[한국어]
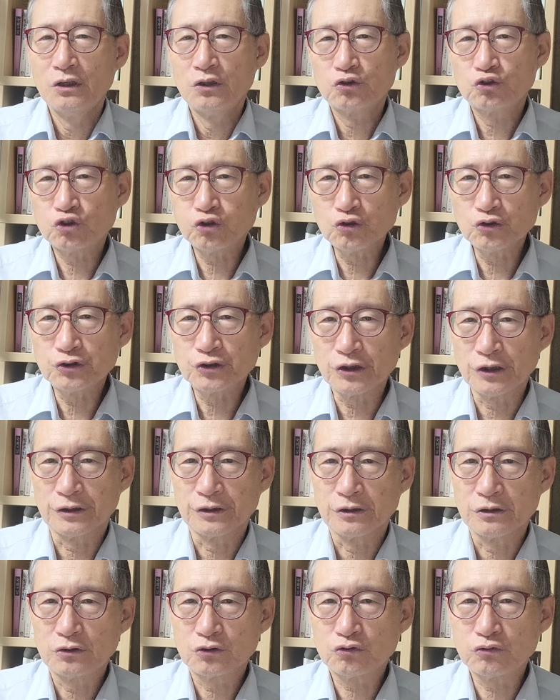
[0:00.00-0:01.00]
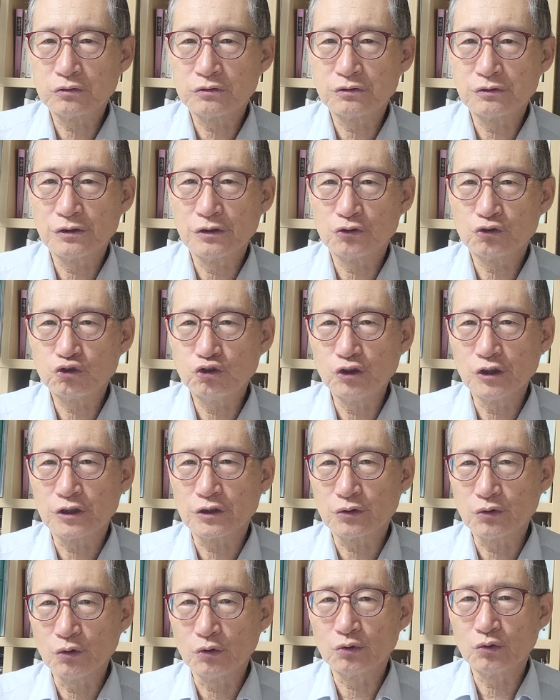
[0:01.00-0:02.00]
충전 수수료
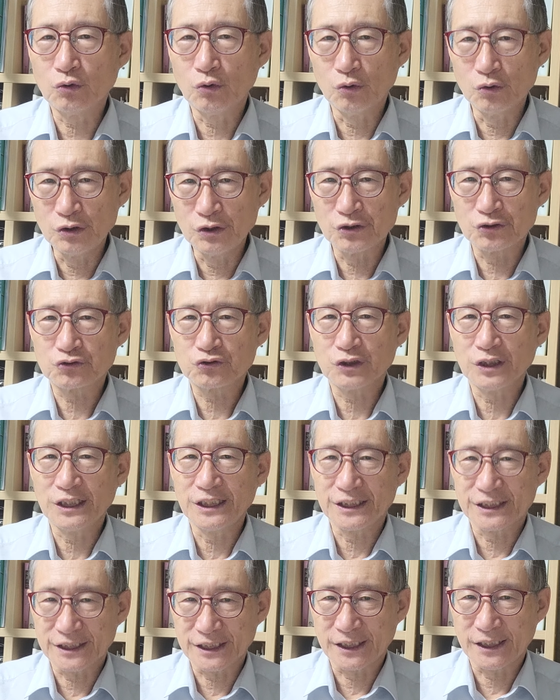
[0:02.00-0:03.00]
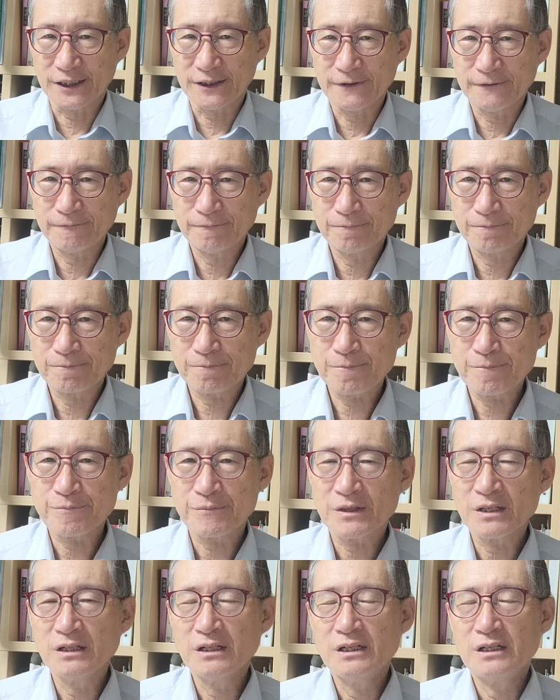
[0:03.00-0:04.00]
수익도 또 올릴 수가 있다.
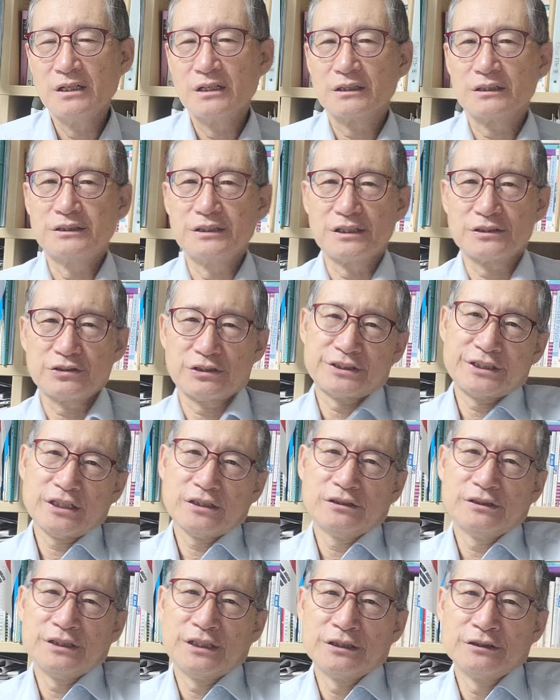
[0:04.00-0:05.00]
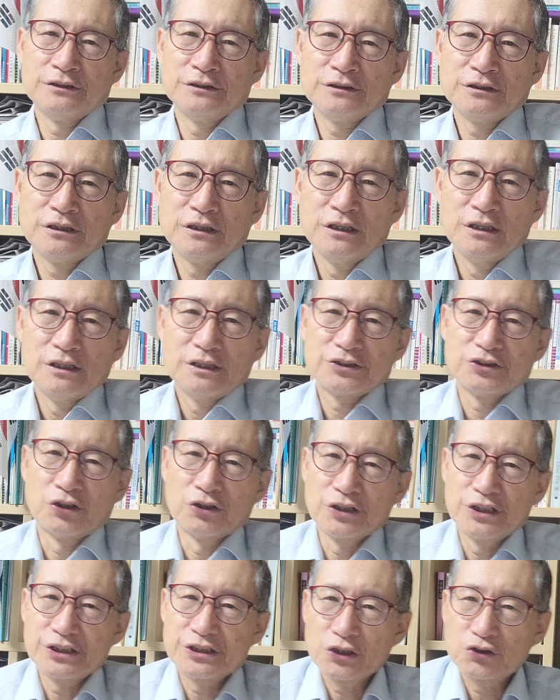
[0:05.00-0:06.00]
그래서 최근에는
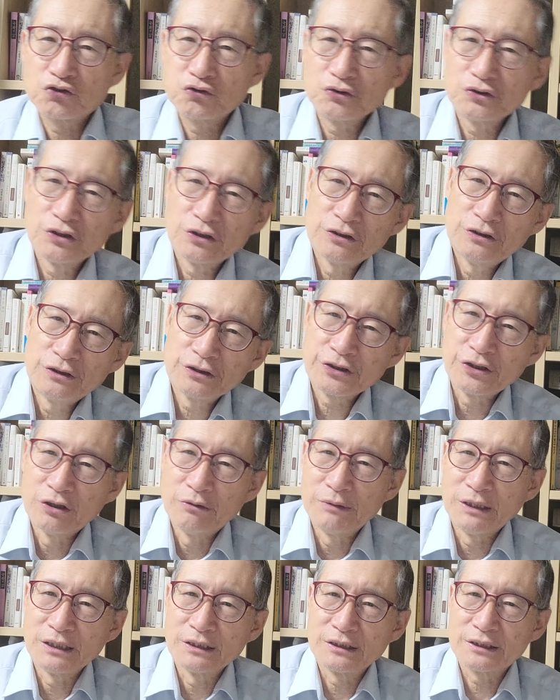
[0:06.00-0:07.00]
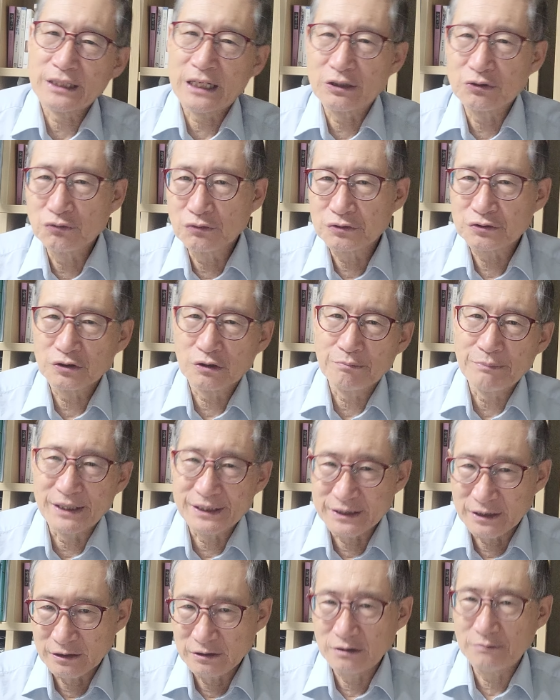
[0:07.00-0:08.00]
전기차 충전을 겸한 다국적
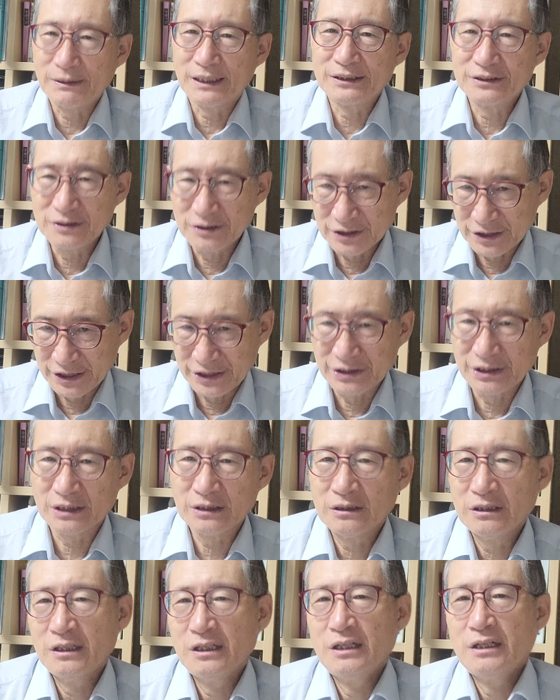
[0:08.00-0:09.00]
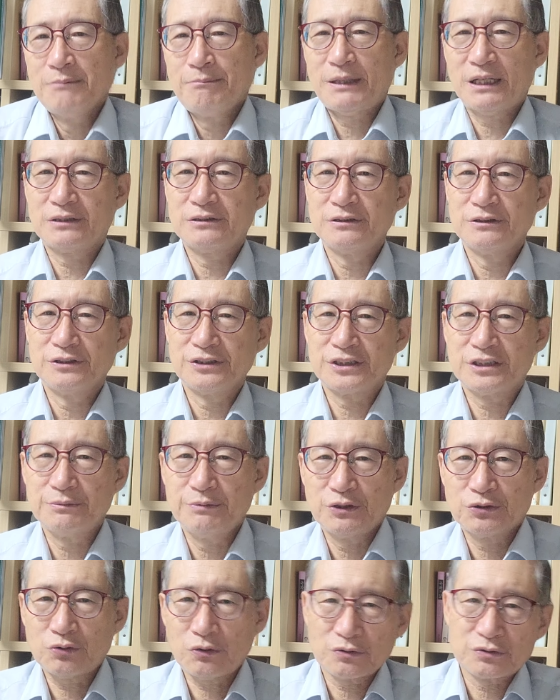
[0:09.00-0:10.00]
매장을 만들기 위한
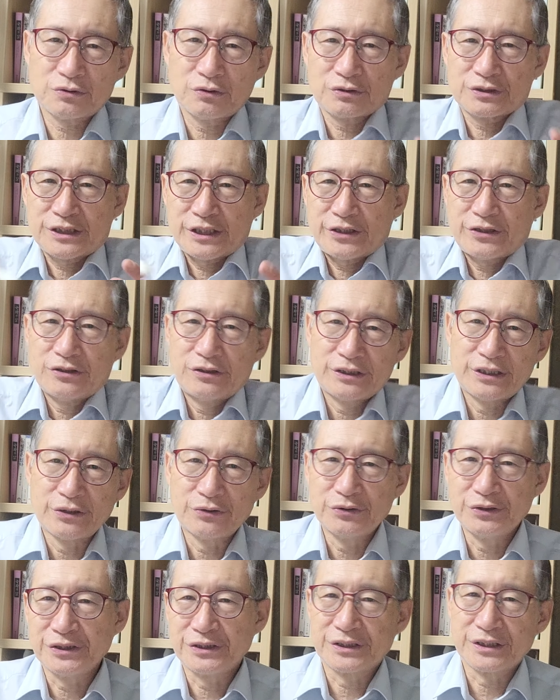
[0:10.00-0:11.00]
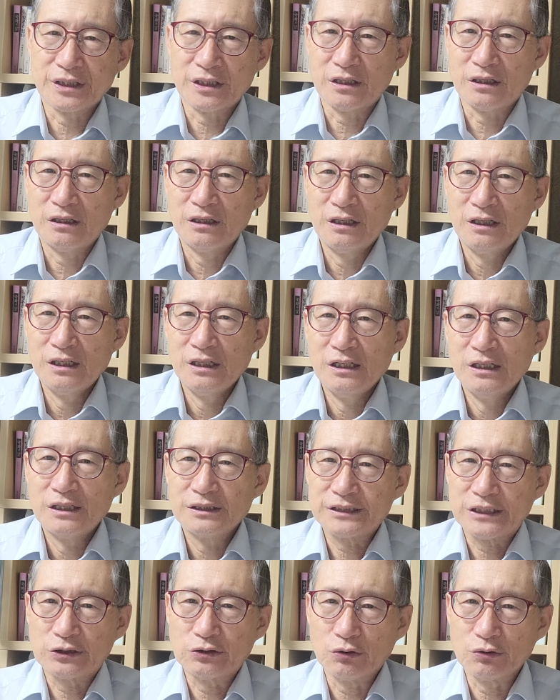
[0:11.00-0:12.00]
파트너십이 속속 체결되고 있다.
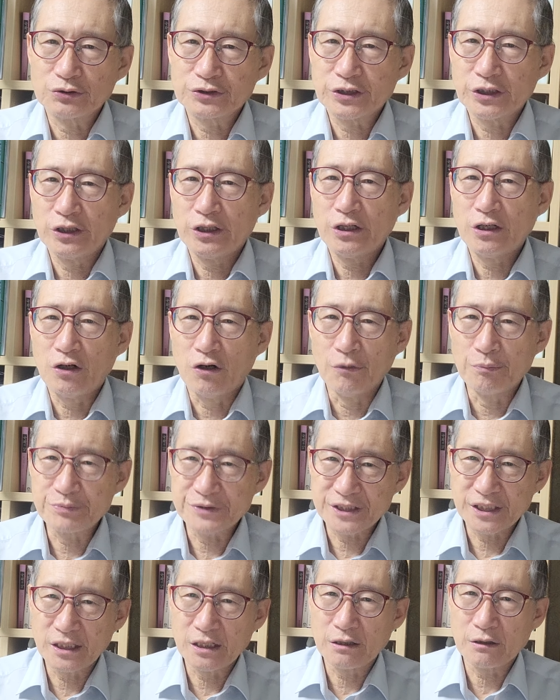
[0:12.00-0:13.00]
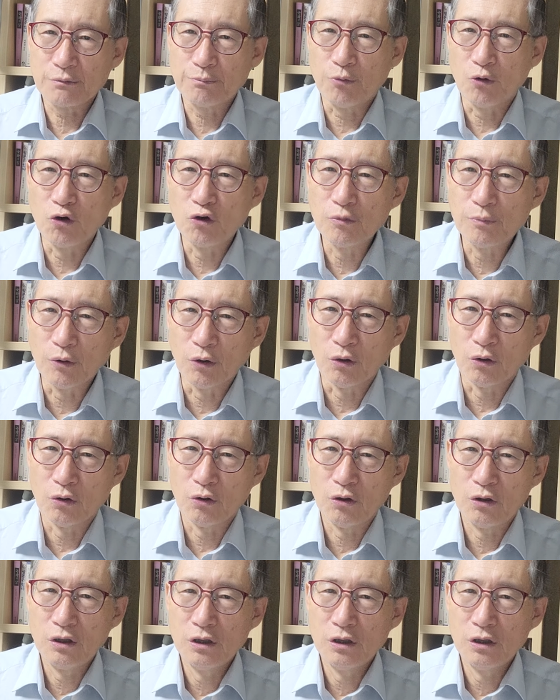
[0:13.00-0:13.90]
자동차 업체 볼보,